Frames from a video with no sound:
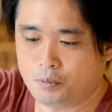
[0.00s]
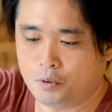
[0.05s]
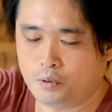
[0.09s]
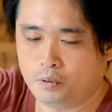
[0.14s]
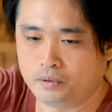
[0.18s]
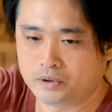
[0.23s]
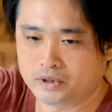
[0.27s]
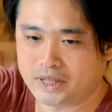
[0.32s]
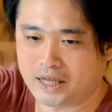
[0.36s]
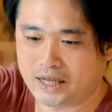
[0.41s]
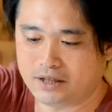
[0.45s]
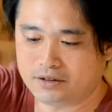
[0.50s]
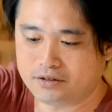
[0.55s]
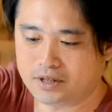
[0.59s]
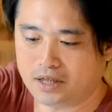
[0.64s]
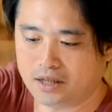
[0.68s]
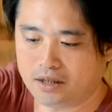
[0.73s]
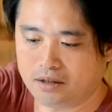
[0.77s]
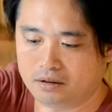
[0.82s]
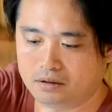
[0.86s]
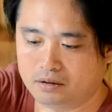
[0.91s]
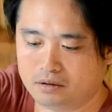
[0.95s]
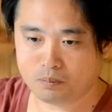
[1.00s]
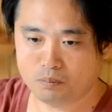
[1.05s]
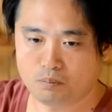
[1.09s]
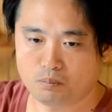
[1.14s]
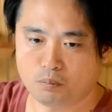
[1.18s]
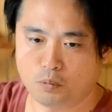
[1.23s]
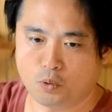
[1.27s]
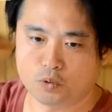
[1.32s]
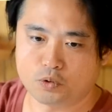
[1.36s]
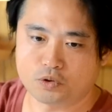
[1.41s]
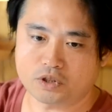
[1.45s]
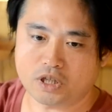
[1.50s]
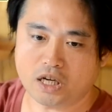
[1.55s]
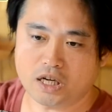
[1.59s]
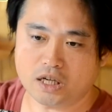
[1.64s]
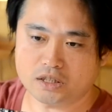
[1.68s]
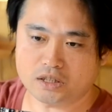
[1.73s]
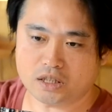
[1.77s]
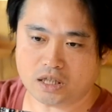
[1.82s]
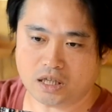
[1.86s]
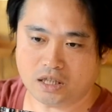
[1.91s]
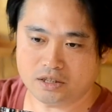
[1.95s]
プ本体ですね。もう使い
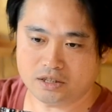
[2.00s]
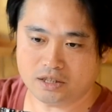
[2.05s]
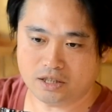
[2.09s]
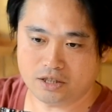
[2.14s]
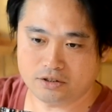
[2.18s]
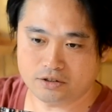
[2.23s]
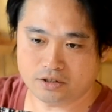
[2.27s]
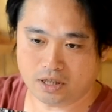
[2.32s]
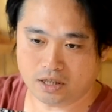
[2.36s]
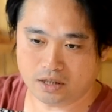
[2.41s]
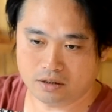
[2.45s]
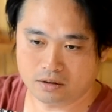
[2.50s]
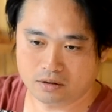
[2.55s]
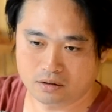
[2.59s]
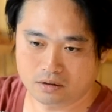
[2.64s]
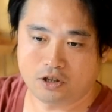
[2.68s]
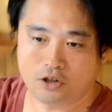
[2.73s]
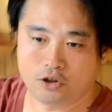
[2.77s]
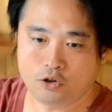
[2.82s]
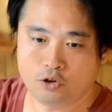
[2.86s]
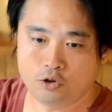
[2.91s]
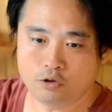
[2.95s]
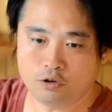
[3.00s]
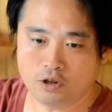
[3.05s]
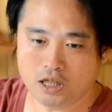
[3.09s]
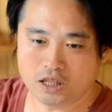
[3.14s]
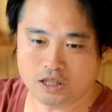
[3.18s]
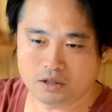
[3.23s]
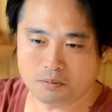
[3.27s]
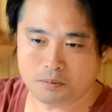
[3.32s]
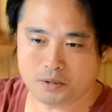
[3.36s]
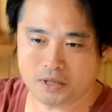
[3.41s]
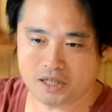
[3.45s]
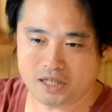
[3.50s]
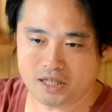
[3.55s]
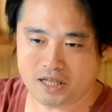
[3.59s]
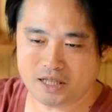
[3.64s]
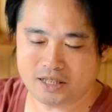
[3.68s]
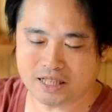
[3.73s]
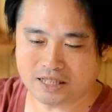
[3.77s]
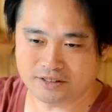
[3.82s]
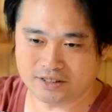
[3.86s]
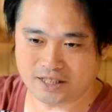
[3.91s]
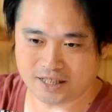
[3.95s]
方簡単ですね。USB に
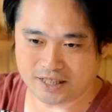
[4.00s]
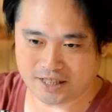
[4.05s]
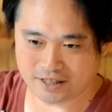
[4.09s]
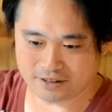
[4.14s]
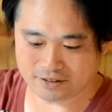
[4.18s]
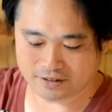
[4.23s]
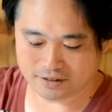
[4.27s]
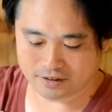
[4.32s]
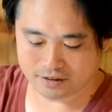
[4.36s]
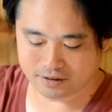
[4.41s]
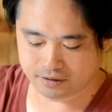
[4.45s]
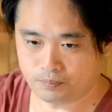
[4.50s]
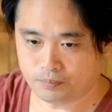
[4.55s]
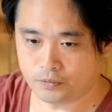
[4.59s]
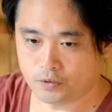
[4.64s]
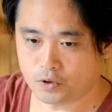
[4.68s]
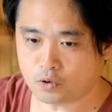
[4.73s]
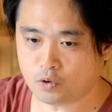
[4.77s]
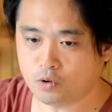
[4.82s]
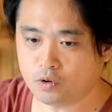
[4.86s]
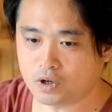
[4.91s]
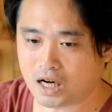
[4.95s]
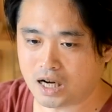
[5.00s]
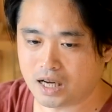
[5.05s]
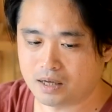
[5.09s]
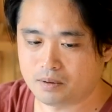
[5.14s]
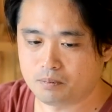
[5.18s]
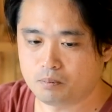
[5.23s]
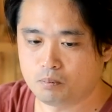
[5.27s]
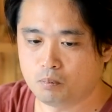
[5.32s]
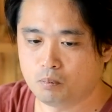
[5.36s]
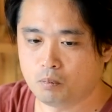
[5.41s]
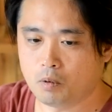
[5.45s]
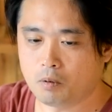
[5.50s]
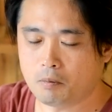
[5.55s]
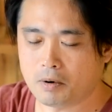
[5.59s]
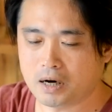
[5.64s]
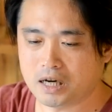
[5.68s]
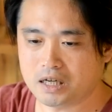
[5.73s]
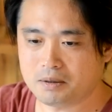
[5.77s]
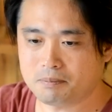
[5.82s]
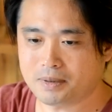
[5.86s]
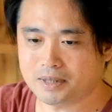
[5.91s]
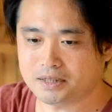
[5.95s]
挿すだけです。今回、
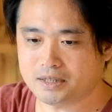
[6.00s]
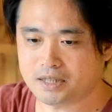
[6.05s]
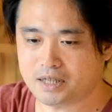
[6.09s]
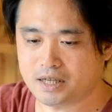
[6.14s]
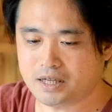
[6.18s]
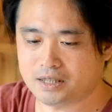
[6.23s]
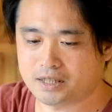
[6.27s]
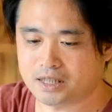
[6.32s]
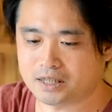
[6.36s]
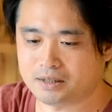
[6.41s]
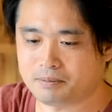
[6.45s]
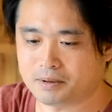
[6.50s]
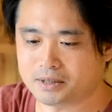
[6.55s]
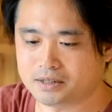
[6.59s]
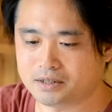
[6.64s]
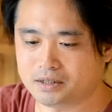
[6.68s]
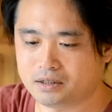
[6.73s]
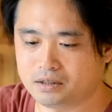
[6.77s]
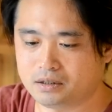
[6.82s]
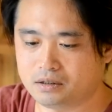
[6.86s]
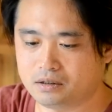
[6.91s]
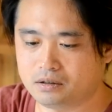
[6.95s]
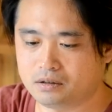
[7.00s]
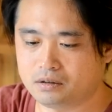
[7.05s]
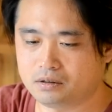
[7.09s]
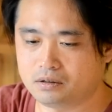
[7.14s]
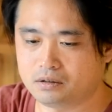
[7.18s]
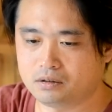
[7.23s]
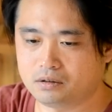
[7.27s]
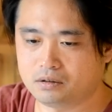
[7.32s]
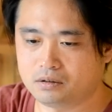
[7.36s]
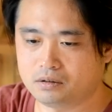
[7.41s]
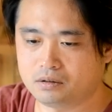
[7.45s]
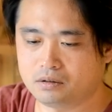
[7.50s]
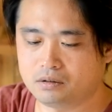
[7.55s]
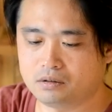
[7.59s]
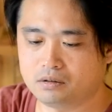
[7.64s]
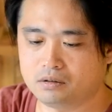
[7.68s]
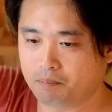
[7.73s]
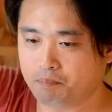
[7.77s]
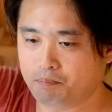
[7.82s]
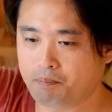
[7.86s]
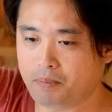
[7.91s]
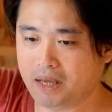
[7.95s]
モバイルバッテリーに挿します。
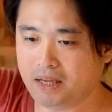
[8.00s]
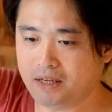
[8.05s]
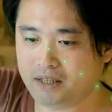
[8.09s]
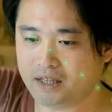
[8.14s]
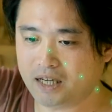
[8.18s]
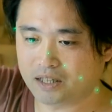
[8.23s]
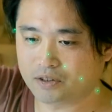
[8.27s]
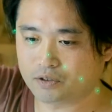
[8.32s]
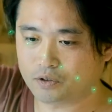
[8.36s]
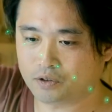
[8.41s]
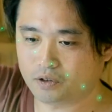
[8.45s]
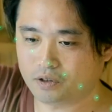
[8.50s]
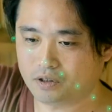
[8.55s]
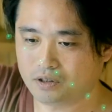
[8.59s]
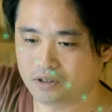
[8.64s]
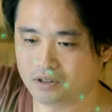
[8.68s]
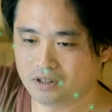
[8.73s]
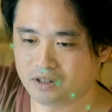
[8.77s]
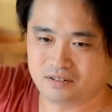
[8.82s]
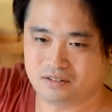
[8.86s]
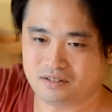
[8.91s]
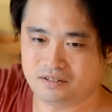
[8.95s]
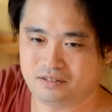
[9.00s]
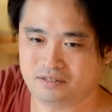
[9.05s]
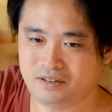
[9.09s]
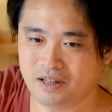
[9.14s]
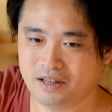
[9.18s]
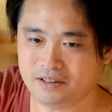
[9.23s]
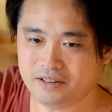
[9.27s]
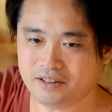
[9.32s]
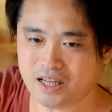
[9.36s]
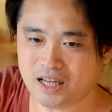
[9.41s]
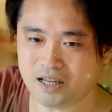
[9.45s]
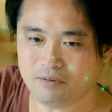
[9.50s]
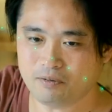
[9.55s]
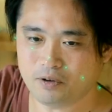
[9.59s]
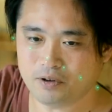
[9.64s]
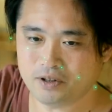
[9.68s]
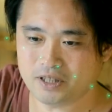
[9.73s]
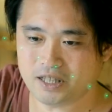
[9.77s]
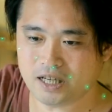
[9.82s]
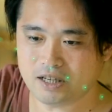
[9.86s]
便利なところ。電源を入